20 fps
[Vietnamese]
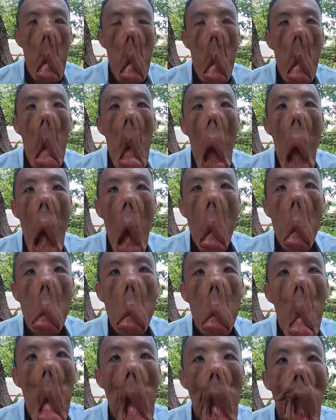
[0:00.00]
là khoảng từ
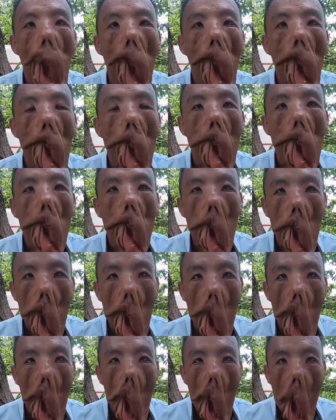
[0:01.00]
hai mấy tuổi đến
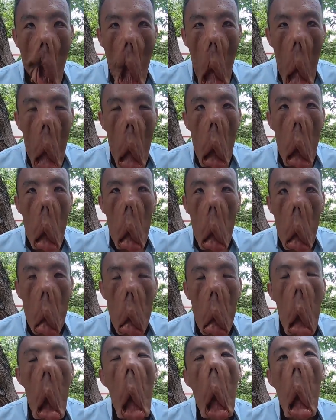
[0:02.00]
khoảng 30 tuổi
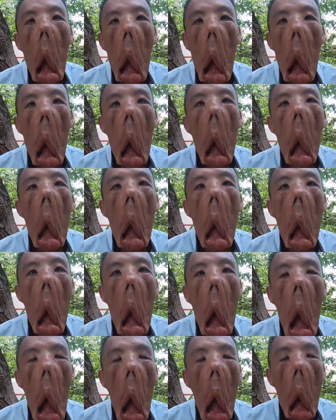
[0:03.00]
thì nó bự
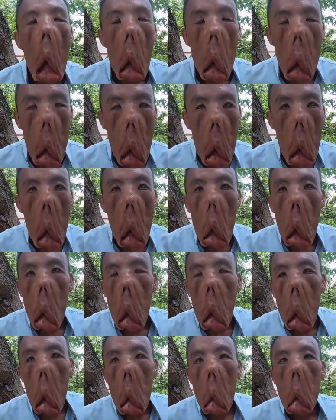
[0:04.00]
ra ừ. sau
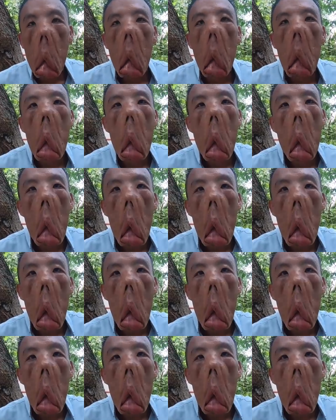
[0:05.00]
này mới có thầy trị